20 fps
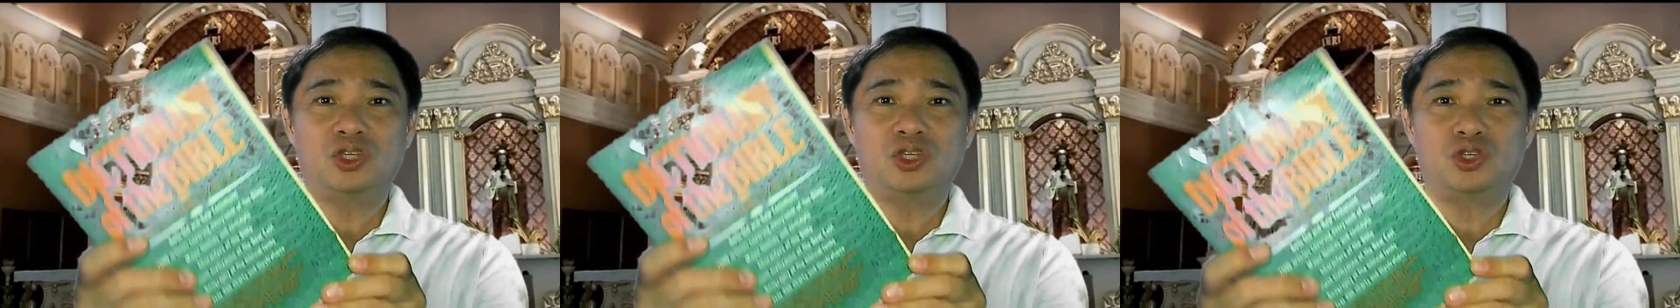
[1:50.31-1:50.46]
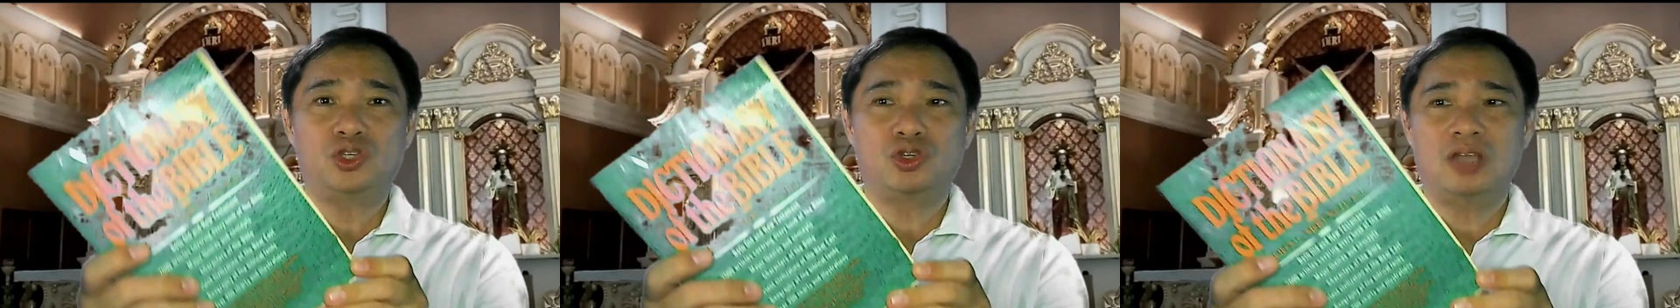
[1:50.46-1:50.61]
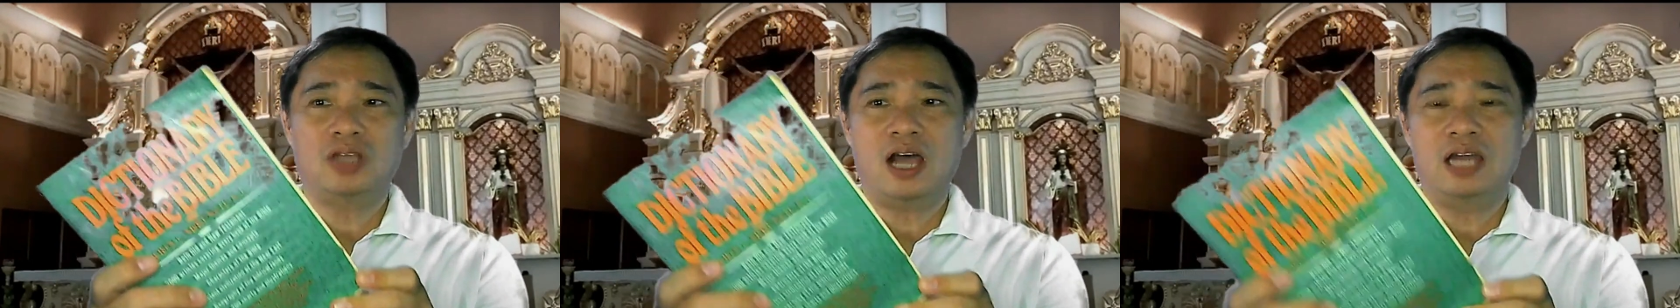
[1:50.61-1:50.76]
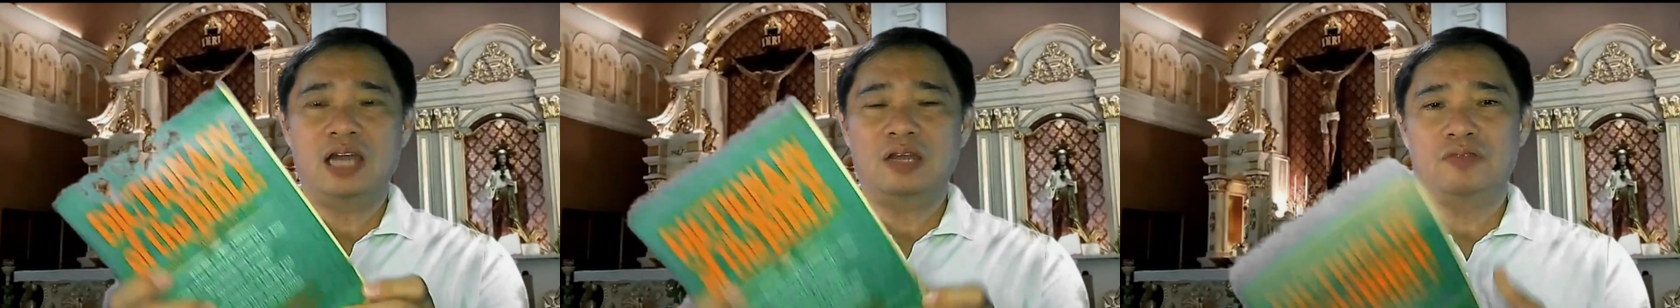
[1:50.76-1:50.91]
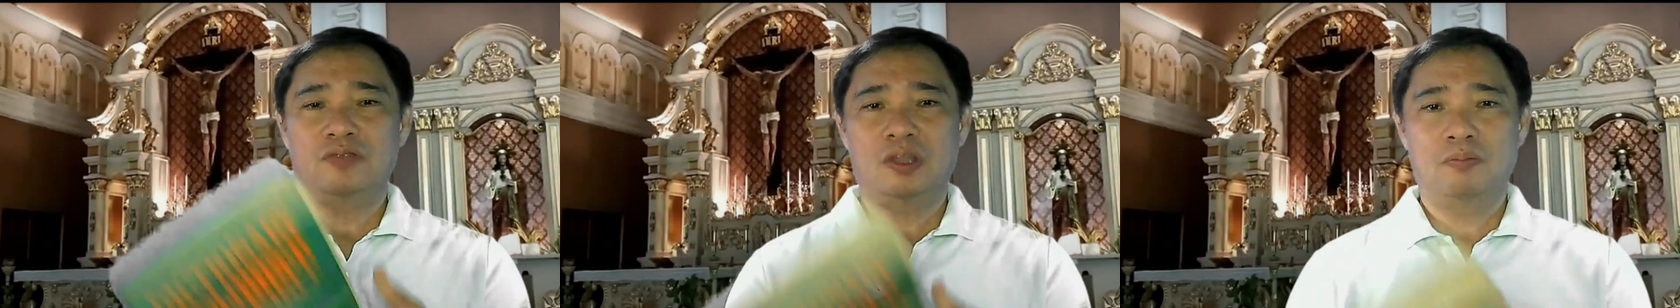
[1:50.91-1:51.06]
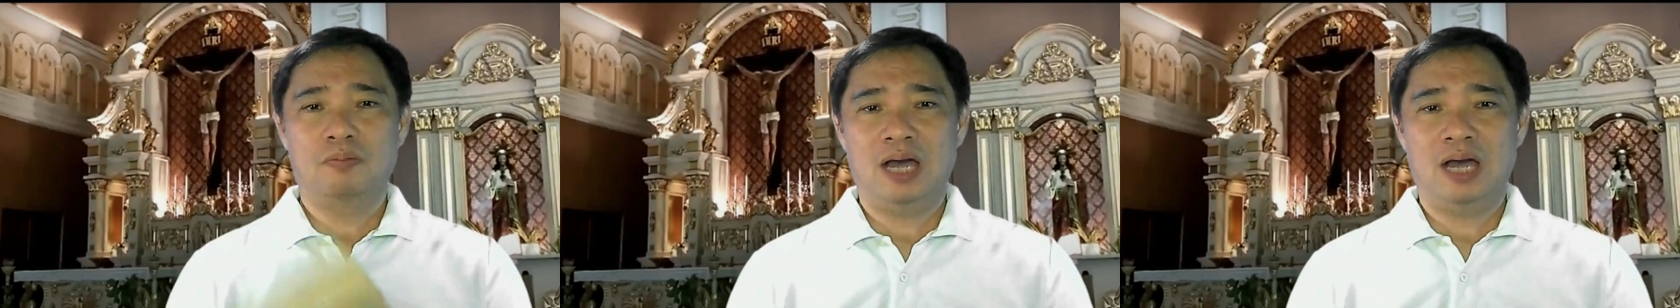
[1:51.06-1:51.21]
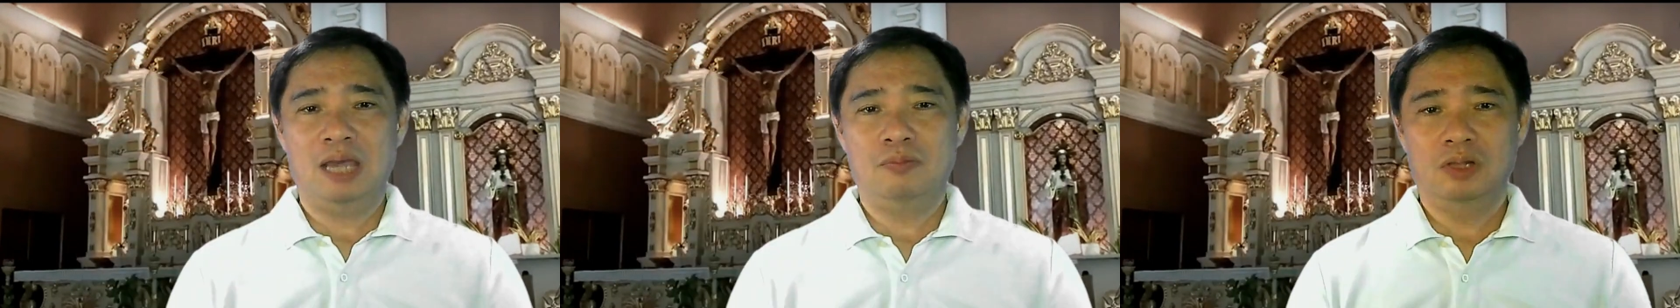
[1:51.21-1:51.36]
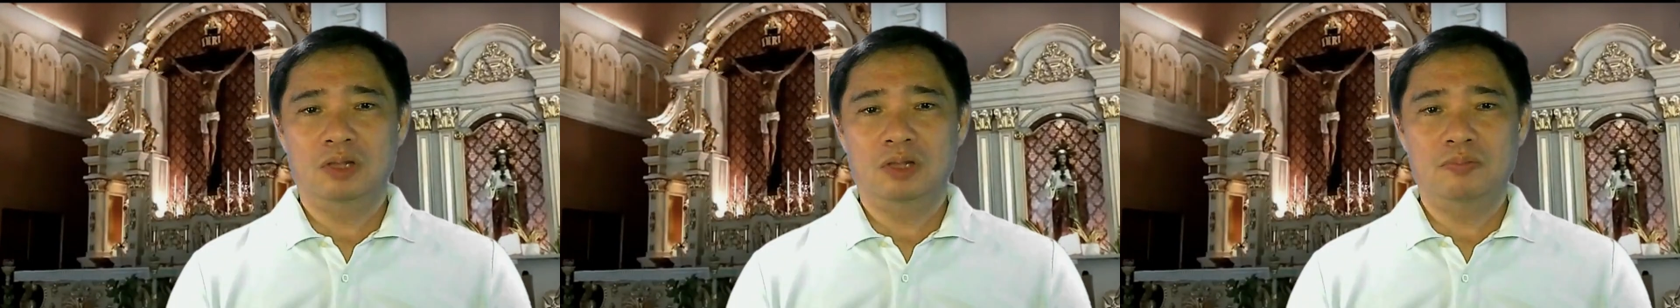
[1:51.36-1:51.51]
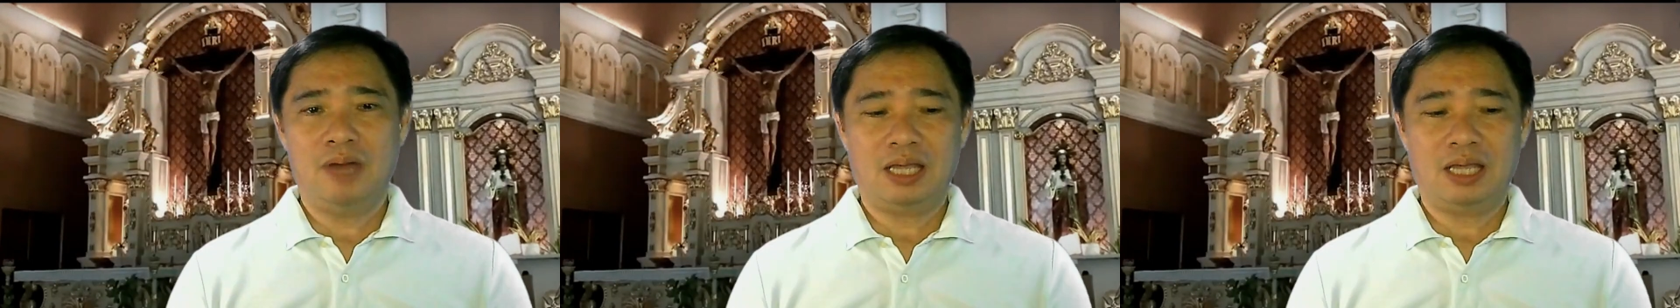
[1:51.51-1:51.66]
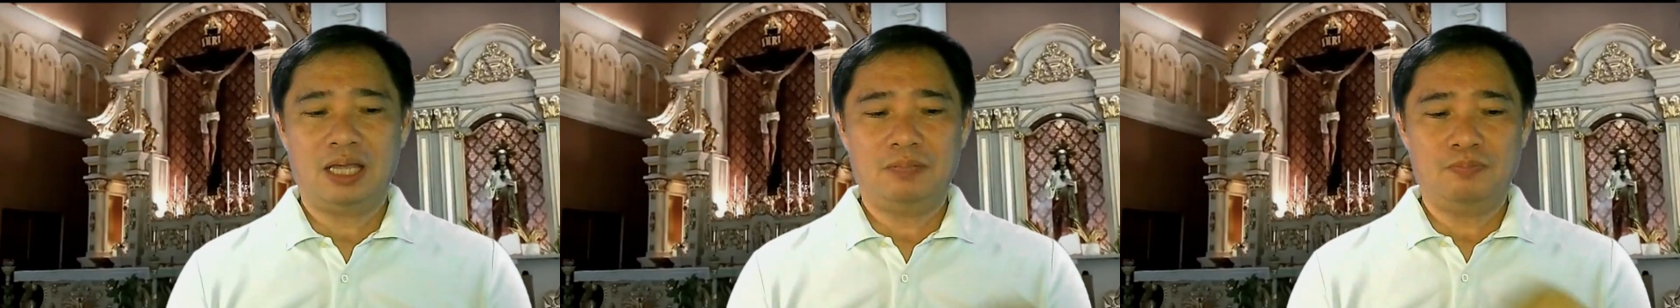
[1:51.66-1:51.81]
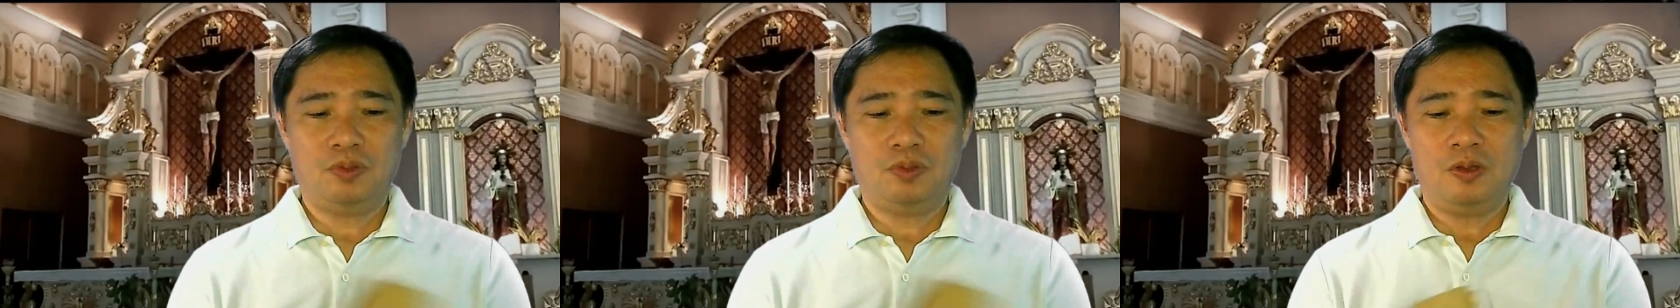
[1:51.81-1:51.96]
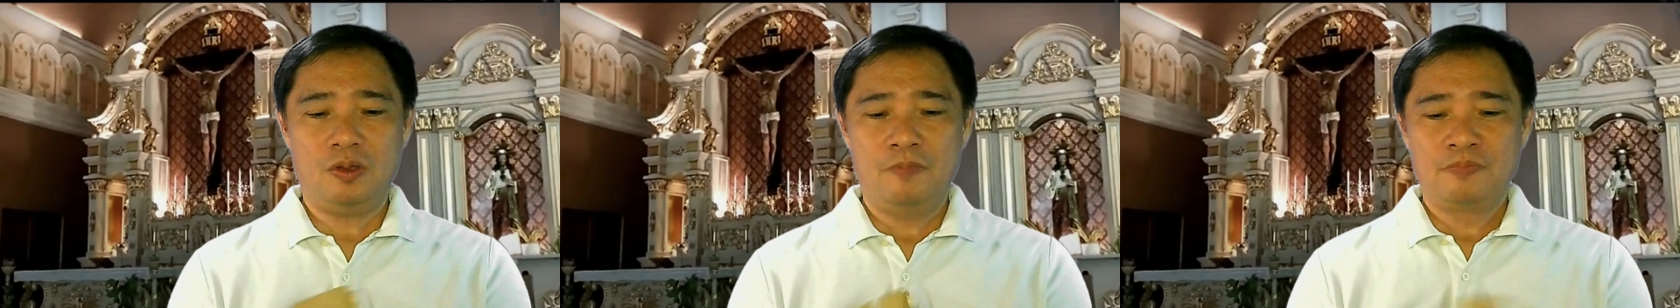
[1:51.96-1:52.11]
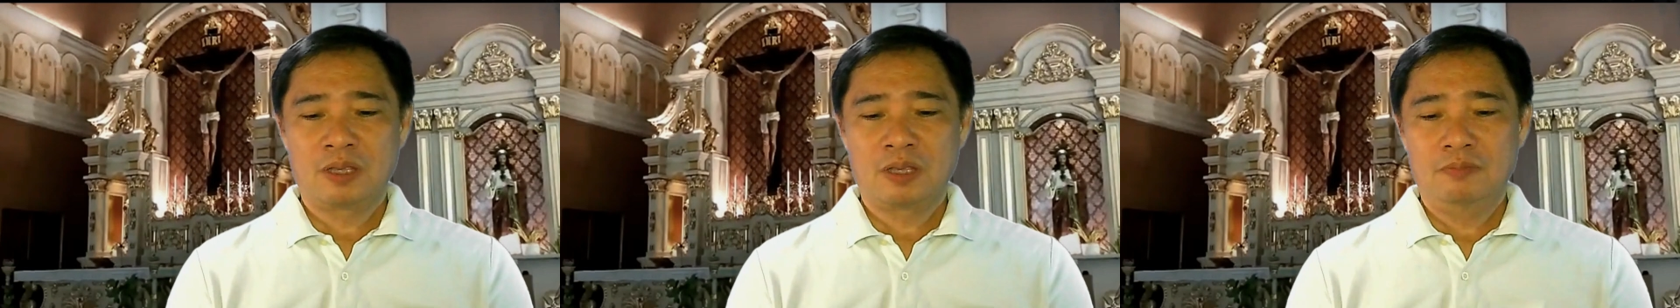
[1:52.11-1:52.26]
Dictionary of the Bible. Bakit
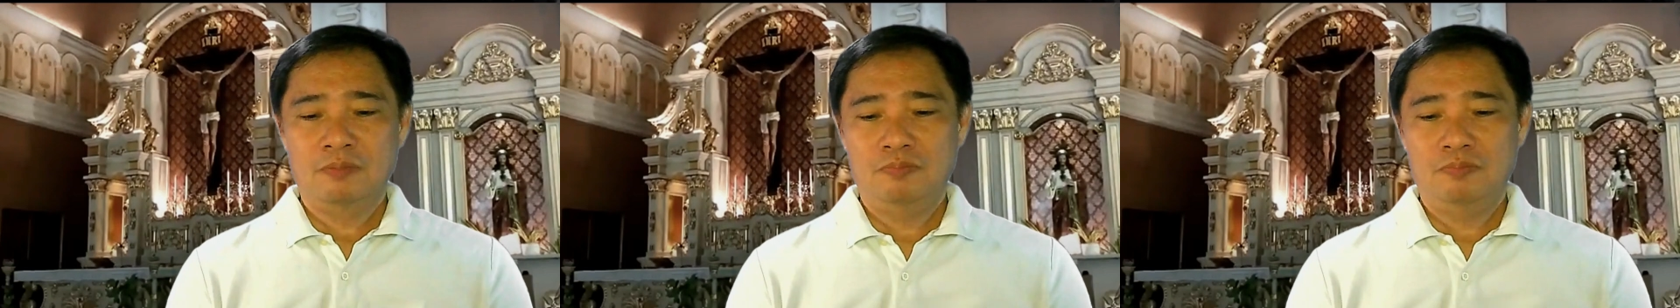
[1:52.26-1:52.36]
po?